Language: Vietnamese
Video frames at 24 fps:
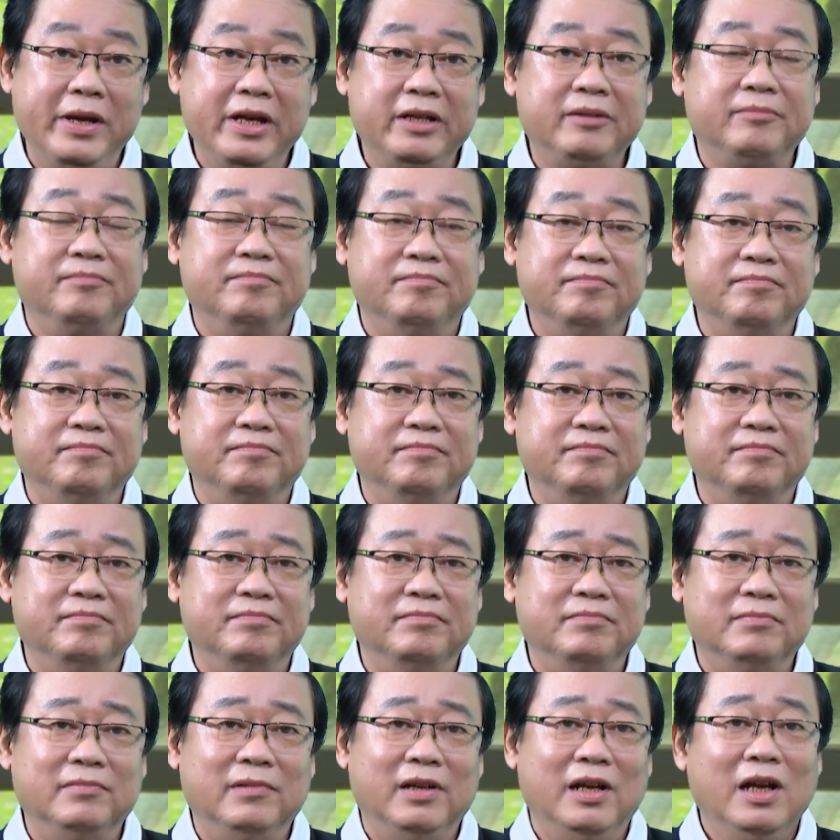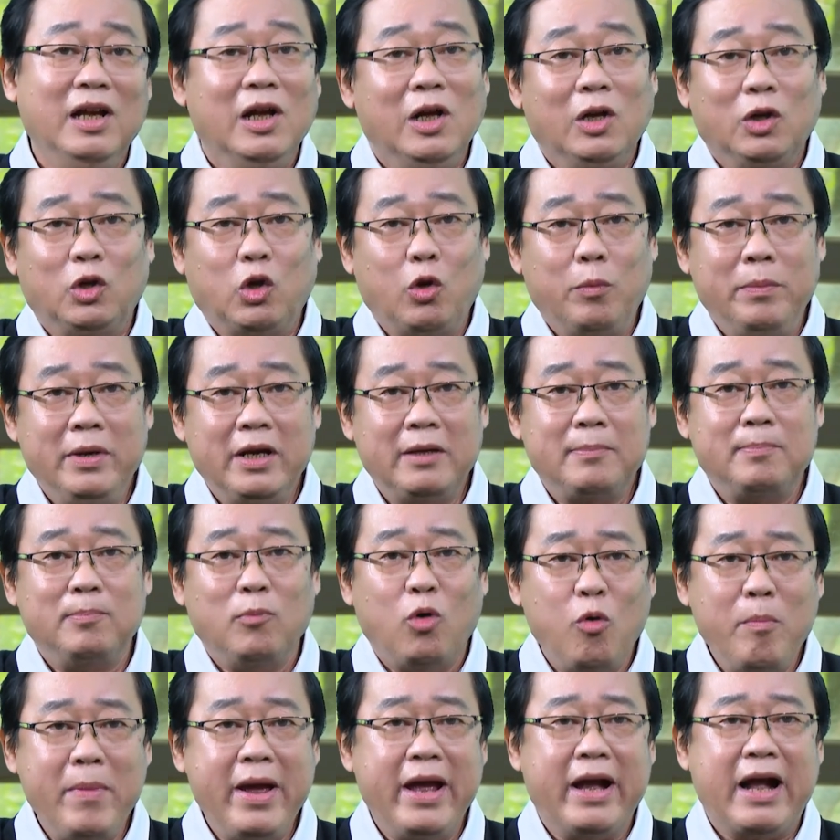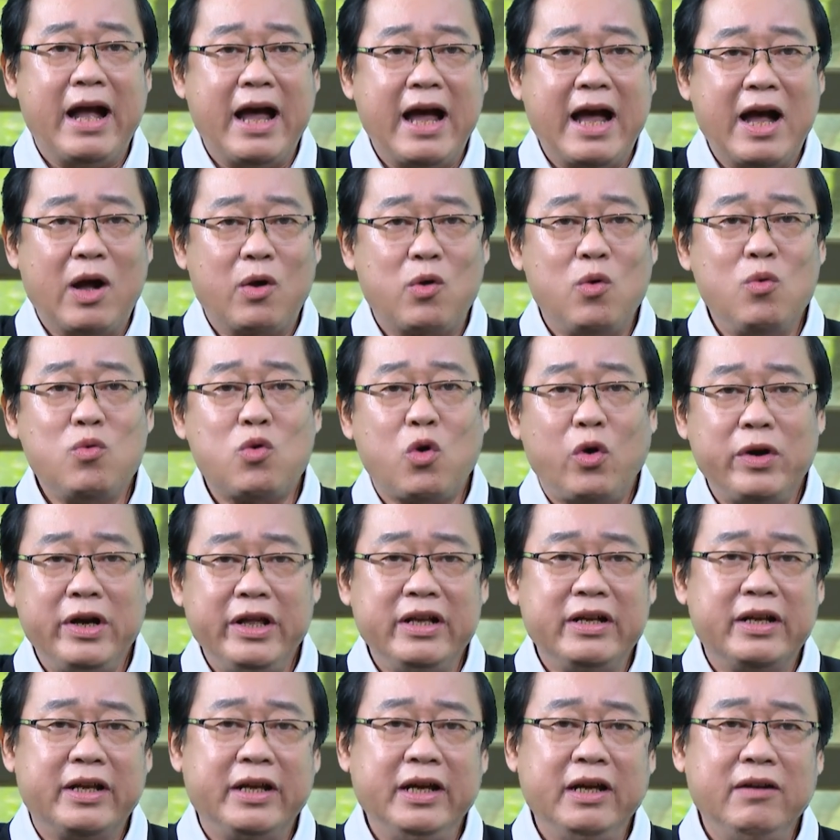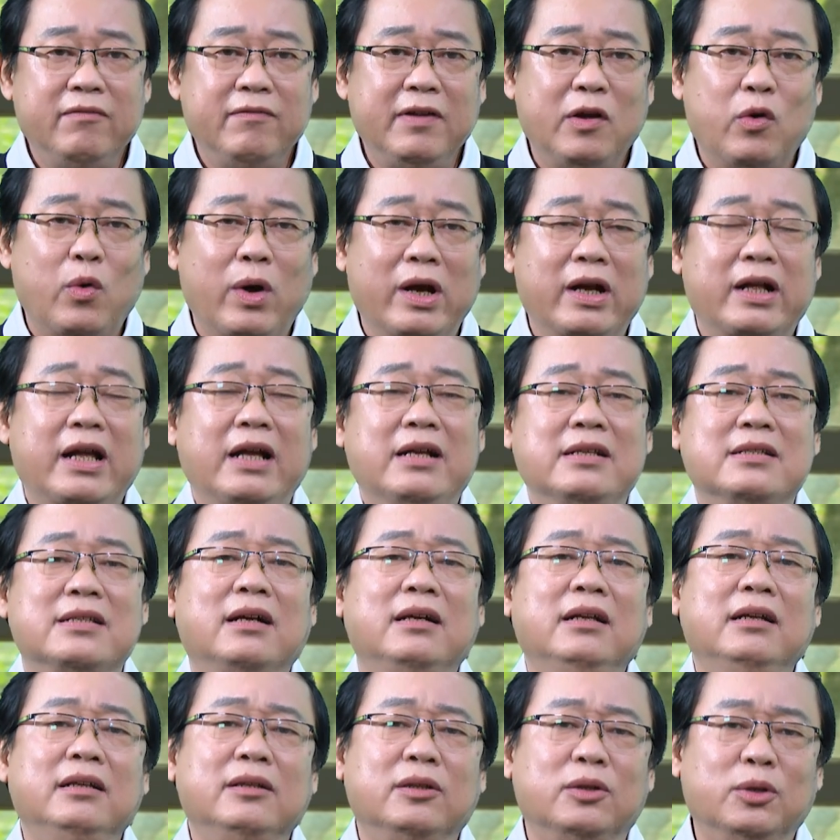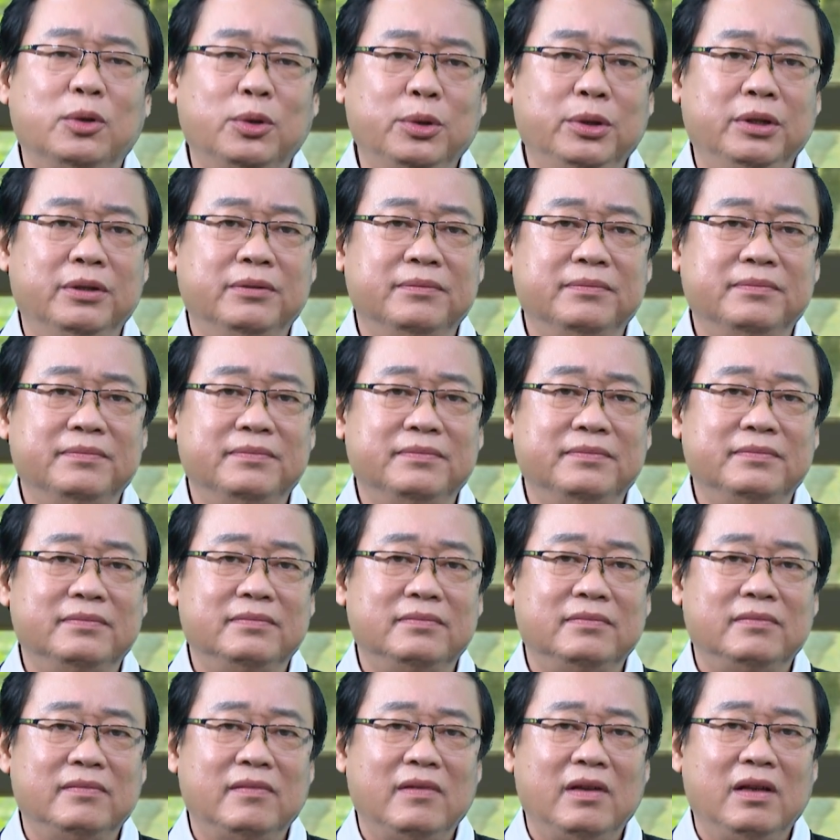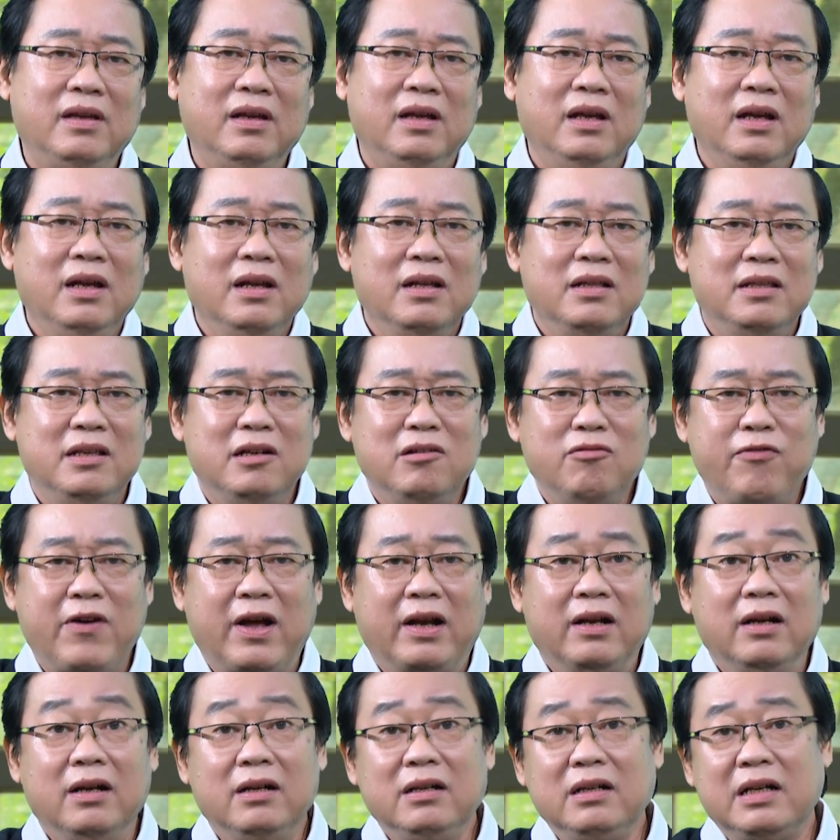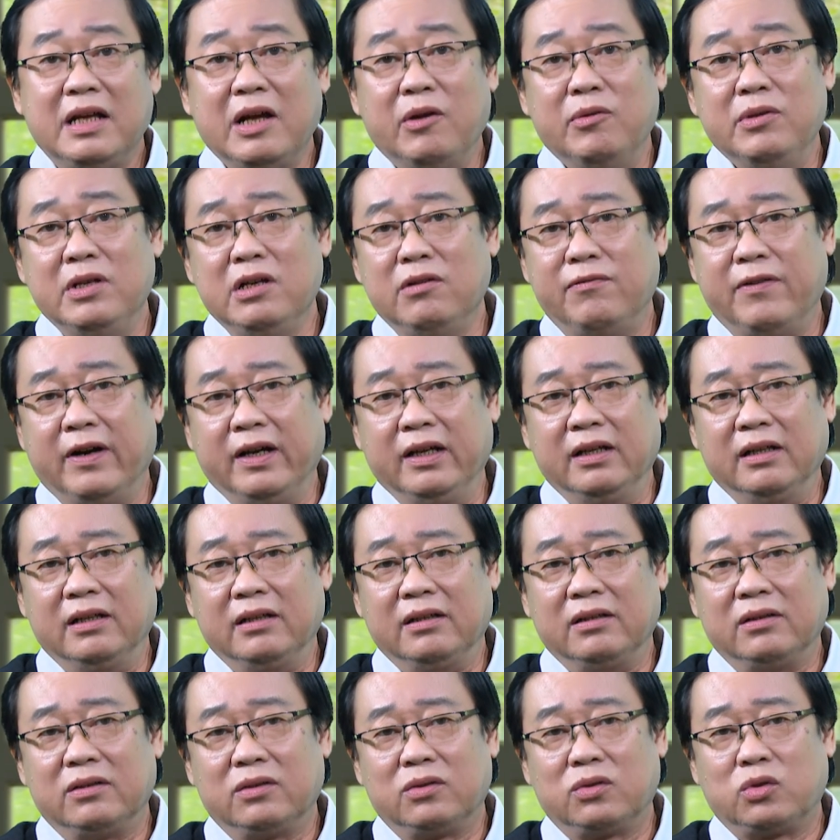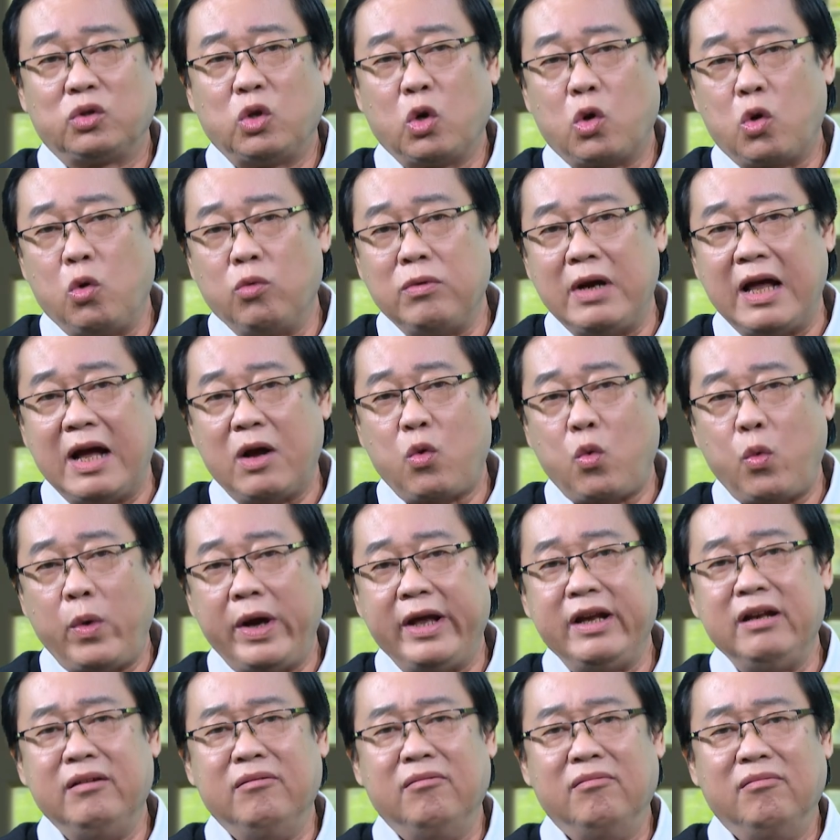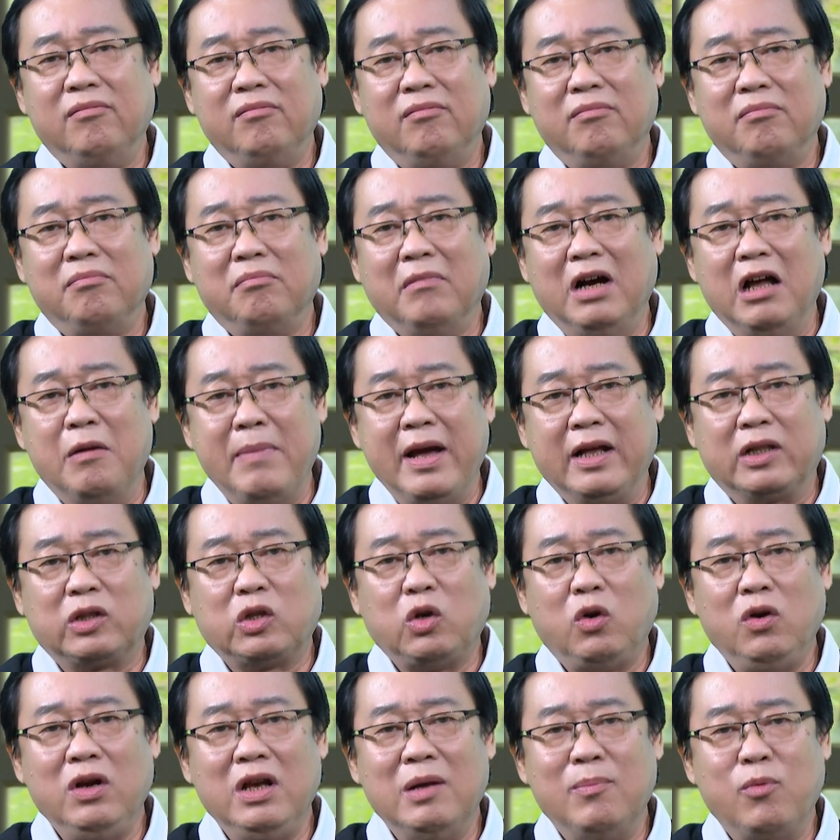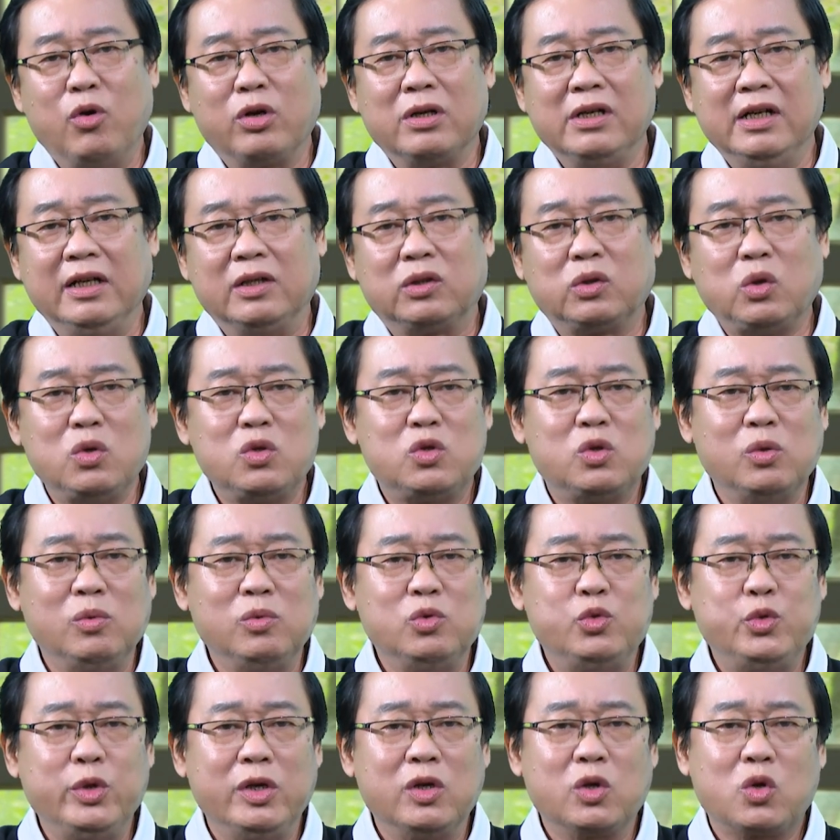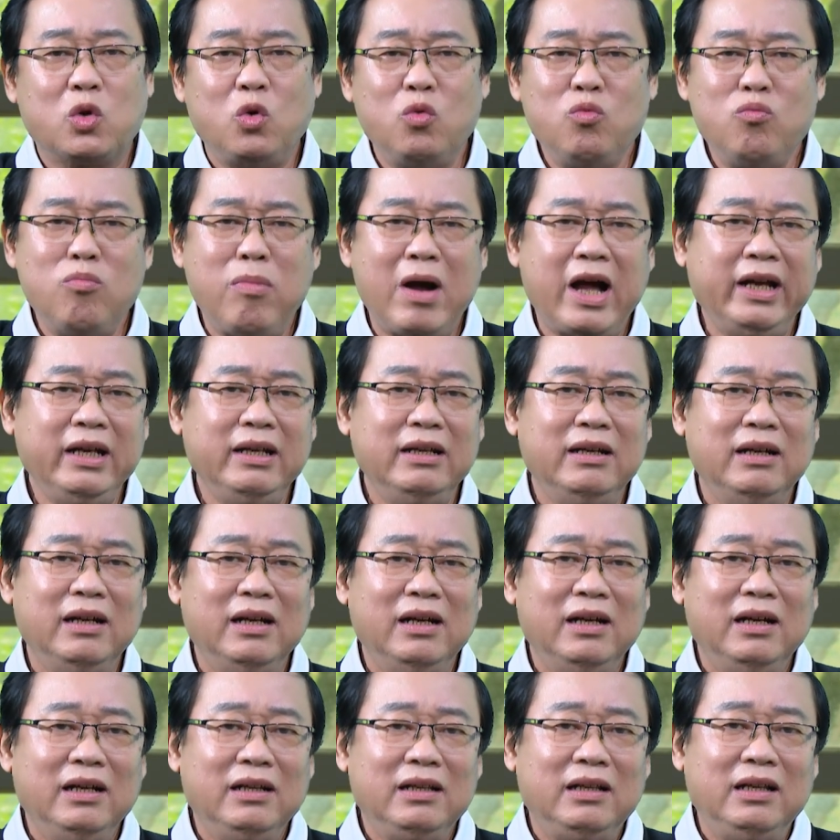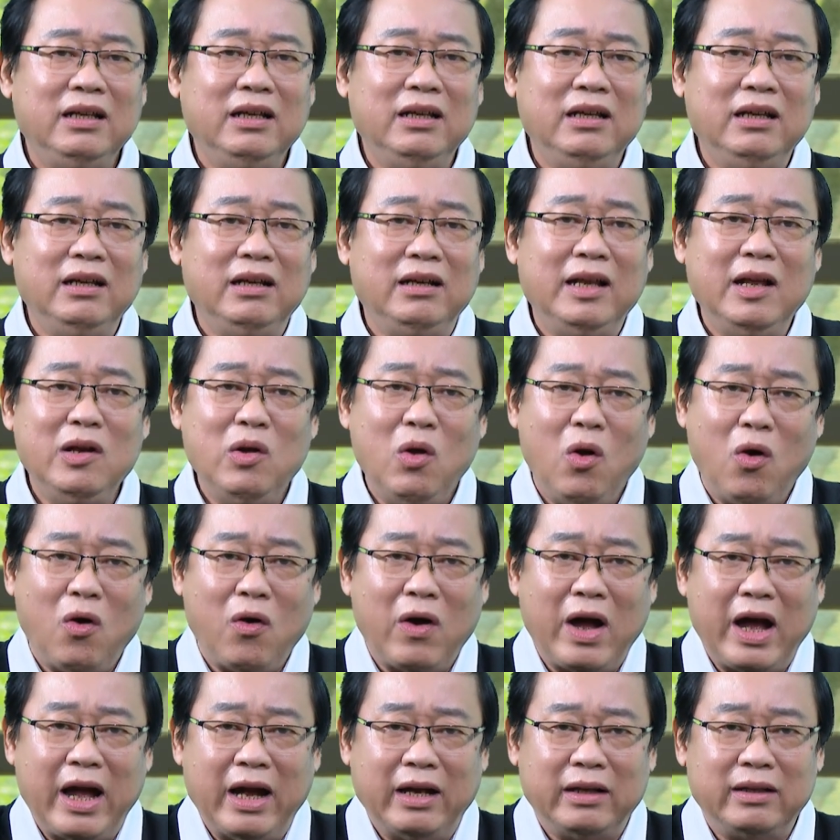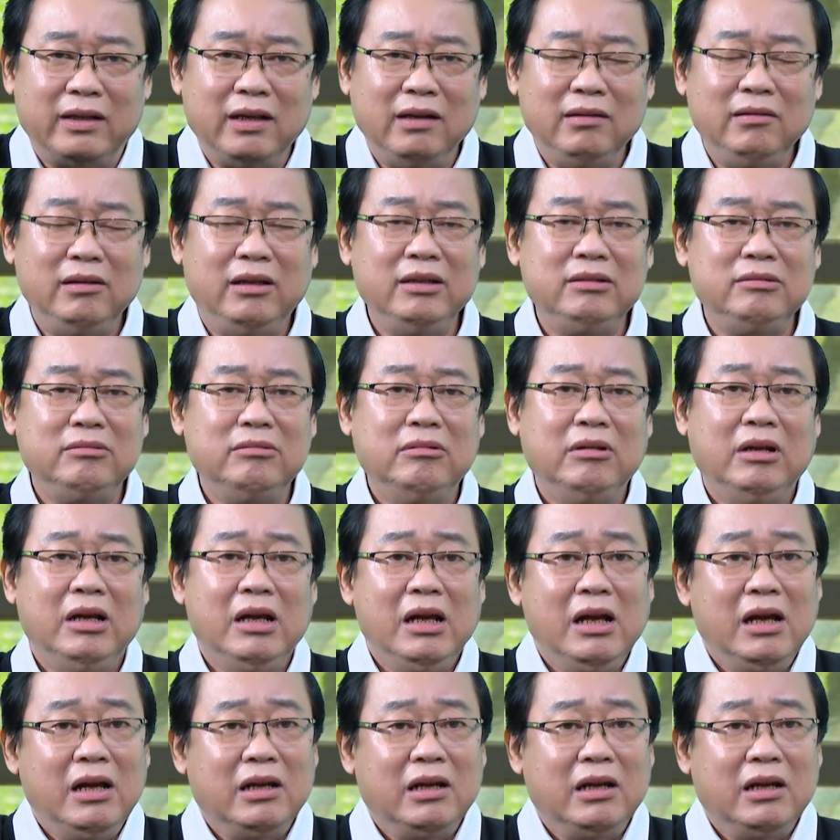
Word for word: Tôi biết, tôi biết bố mẹ Ngà cũng có định kiến về hoàn cảnh gia đình tôi. Những phản ứng kiểu như vậy tôi cũng đã quen, bởi mẹ tôi là một người tôn sùng chuyện cúng bái, thì đến họ hàng thân thích,